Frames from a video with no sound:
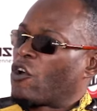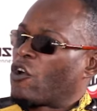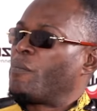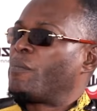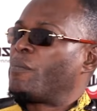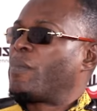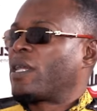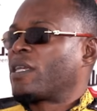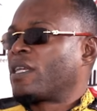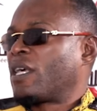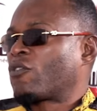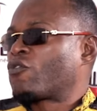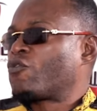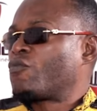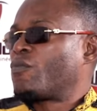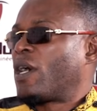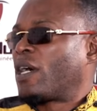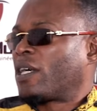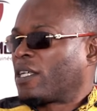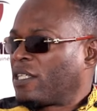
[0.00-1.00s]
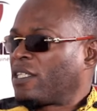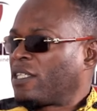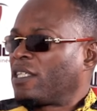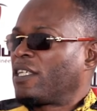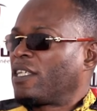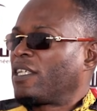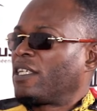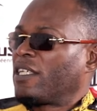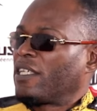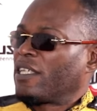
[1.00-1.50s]
comme Banako
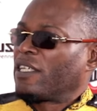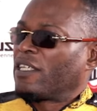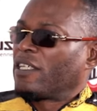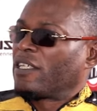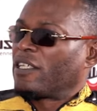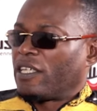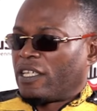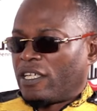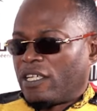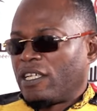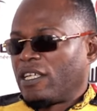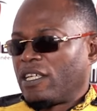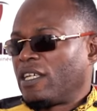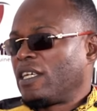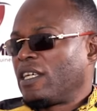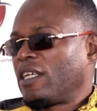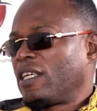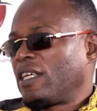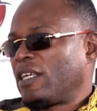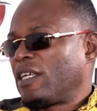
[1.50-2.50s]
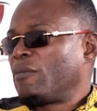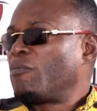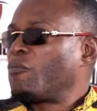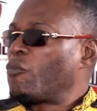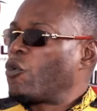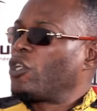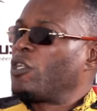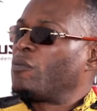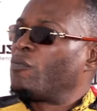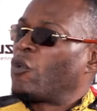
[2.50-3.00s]
Et
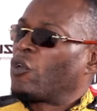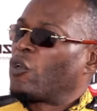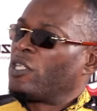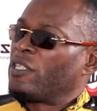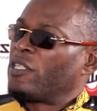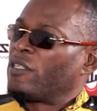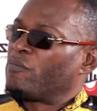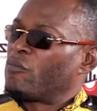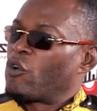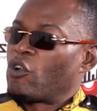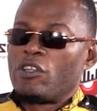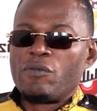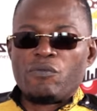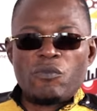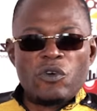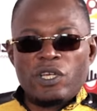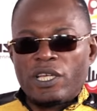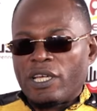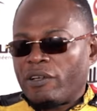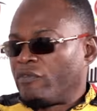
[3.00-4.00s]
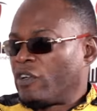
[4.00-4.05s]
Moli Moli. est